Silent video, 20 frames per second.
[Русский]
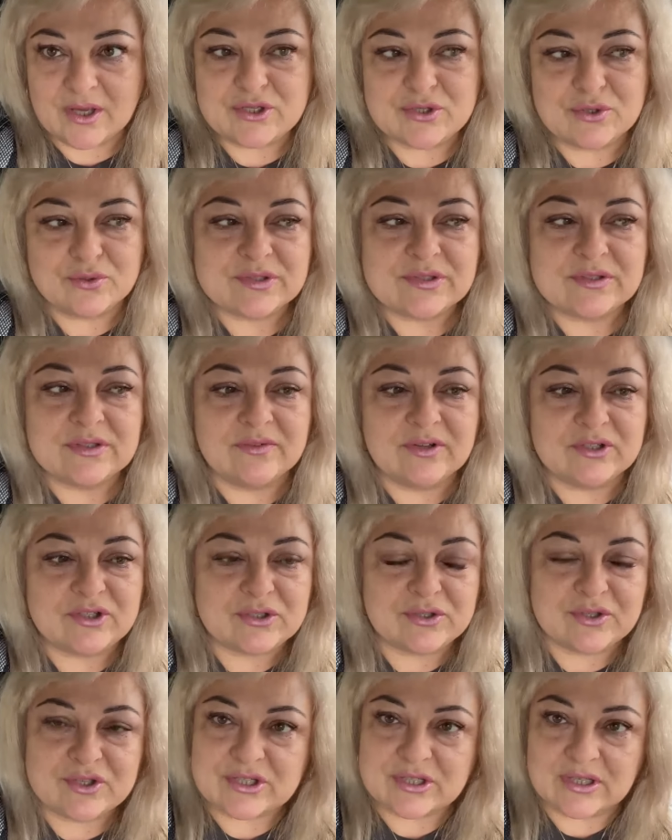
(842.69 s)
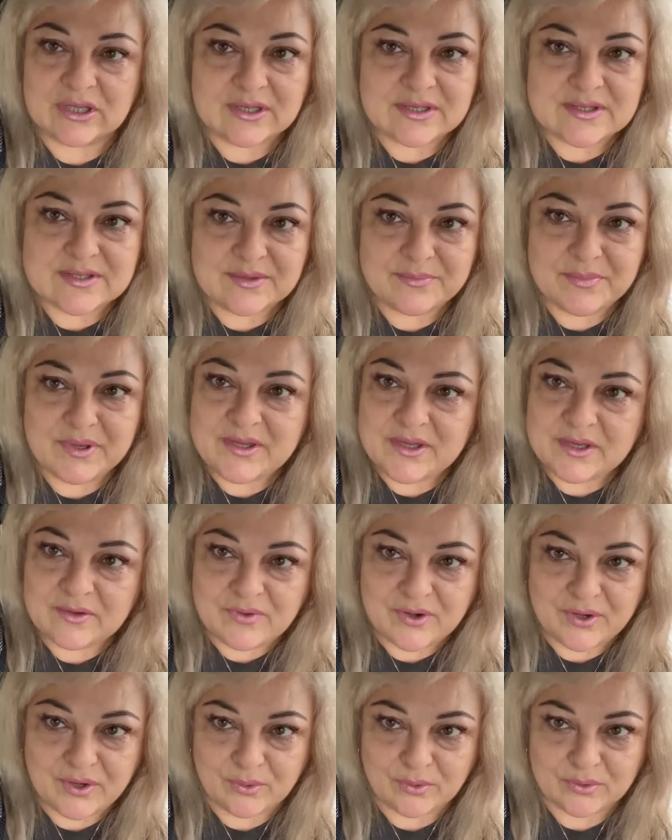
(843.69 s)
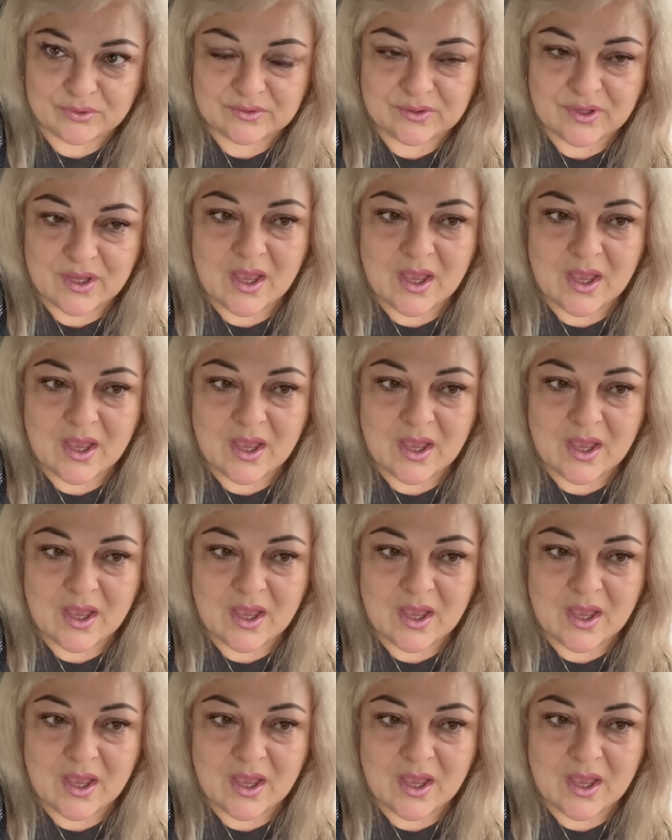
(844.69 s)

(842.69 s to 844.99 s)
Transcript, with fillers: чувствовать, что человек тебе не врет,